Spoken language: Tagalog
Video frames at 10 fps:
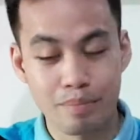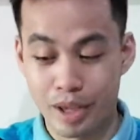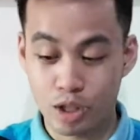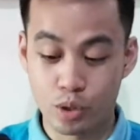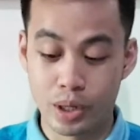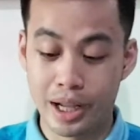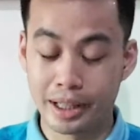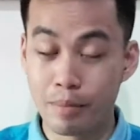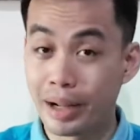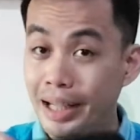Make sure lang
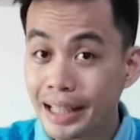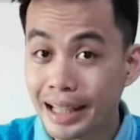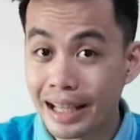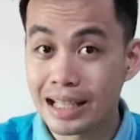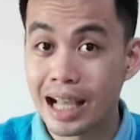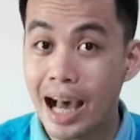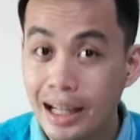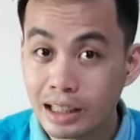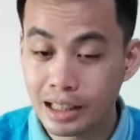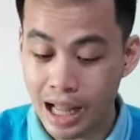na malinis
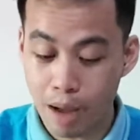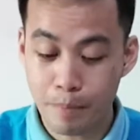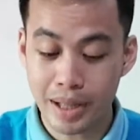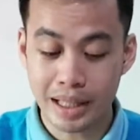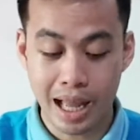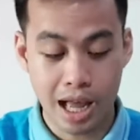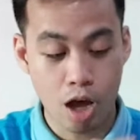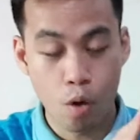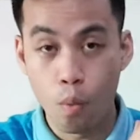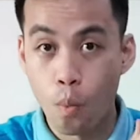at dapat
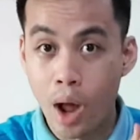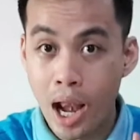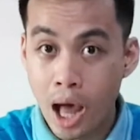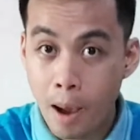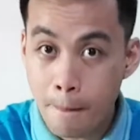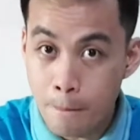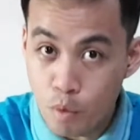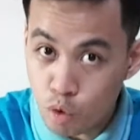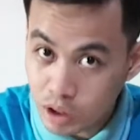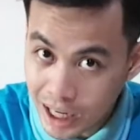ha, walang
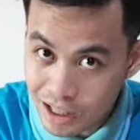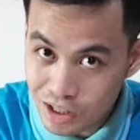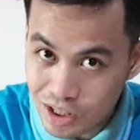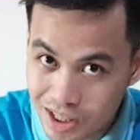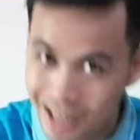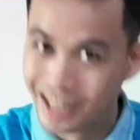butas.